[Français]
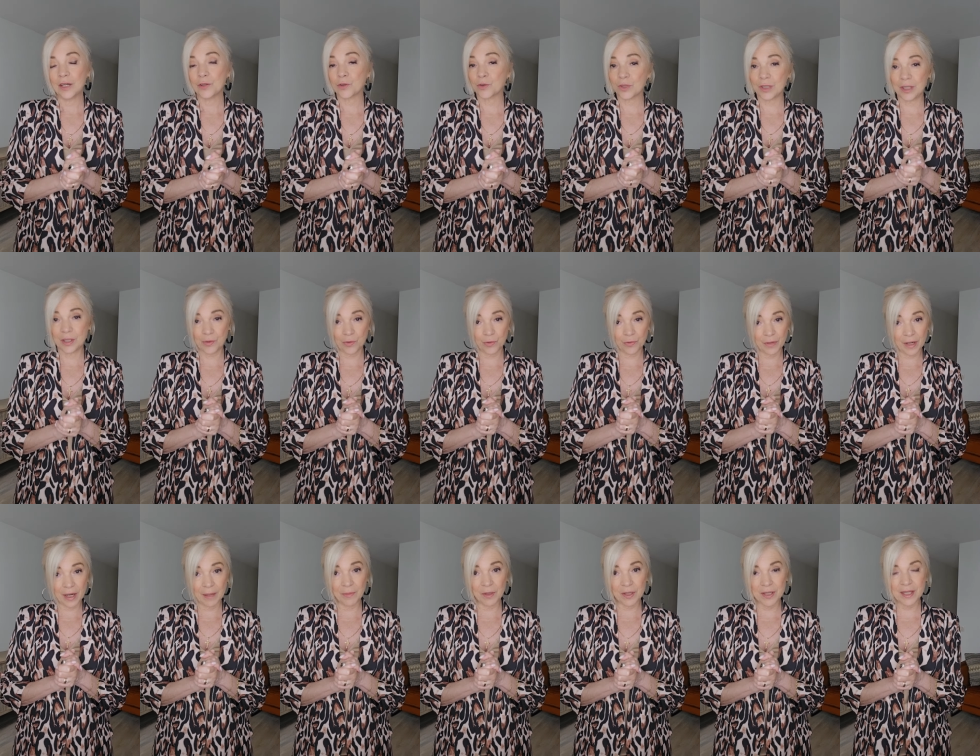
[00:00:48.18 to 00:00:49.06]
Donc, ils sont
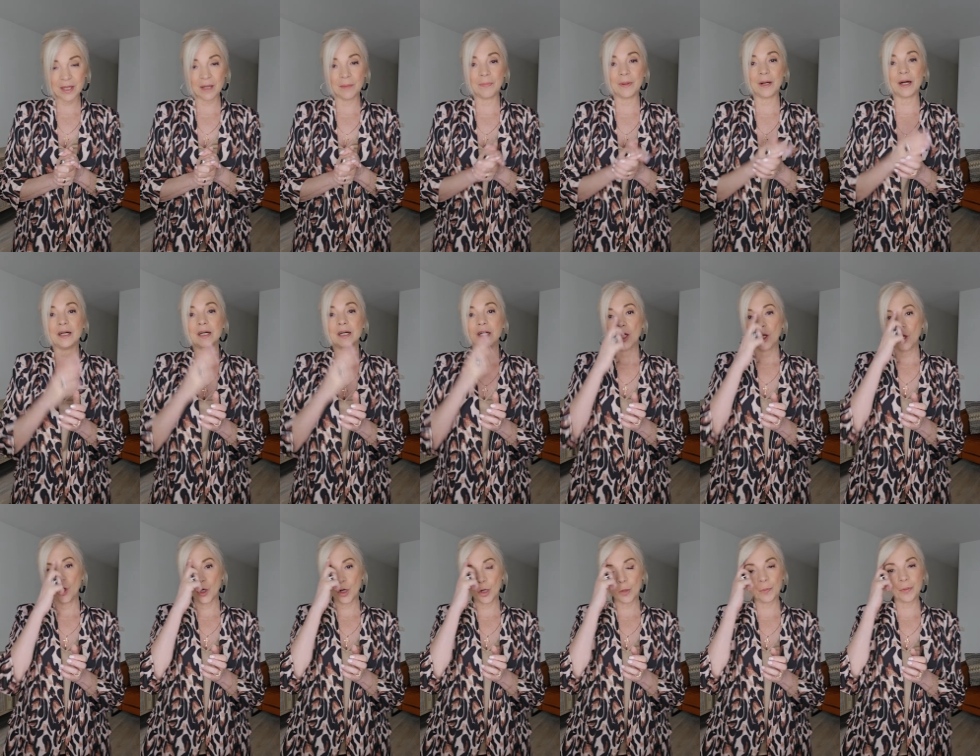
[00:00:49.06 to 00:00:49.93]
vraiment sympas.
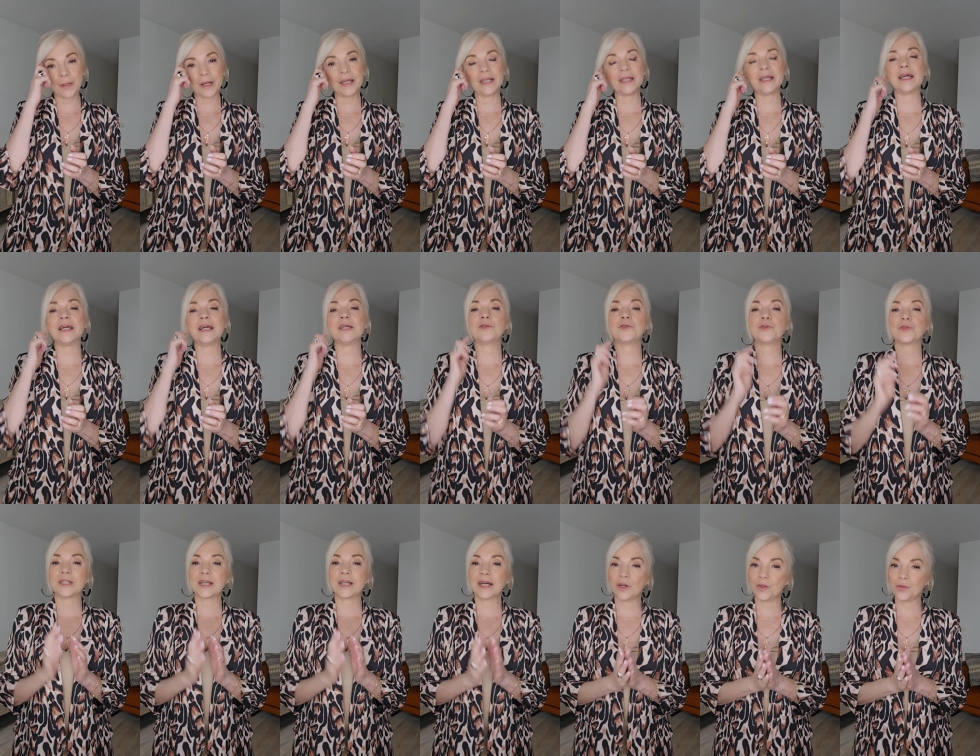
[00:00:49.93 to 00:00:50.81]
Leur prix est de
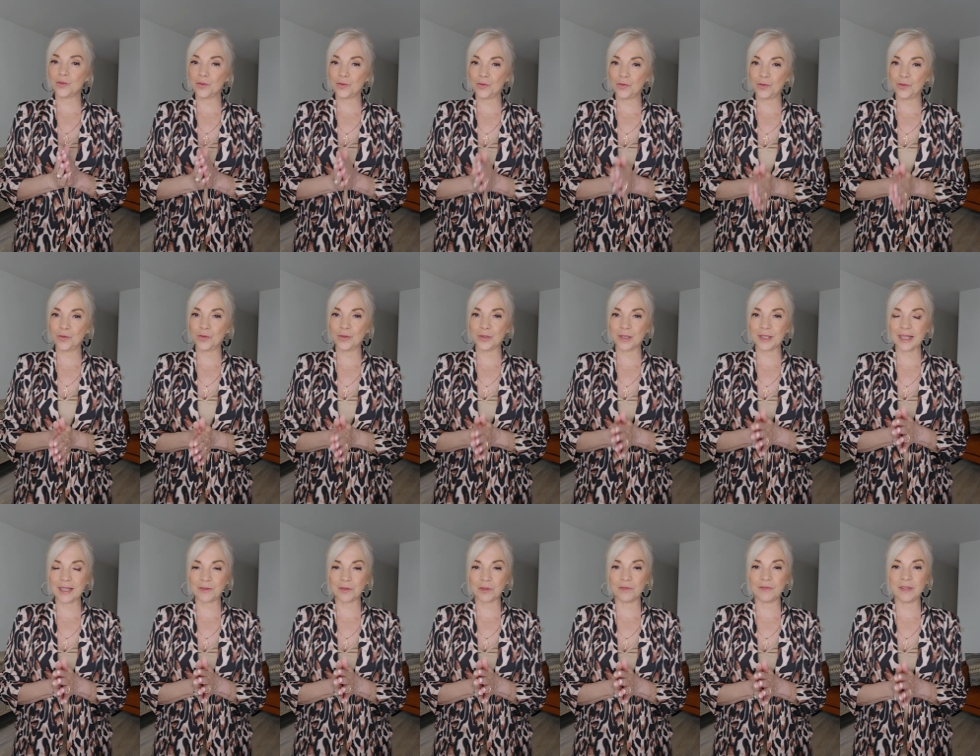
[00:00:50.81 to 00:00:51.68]

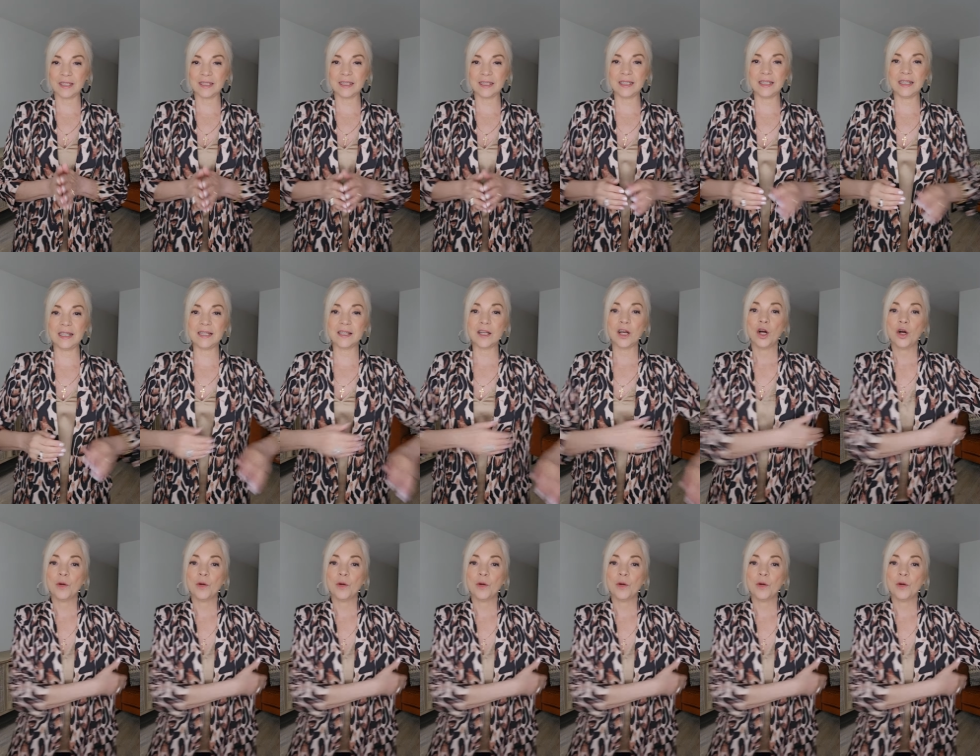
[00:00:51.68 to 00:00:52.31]
42,90.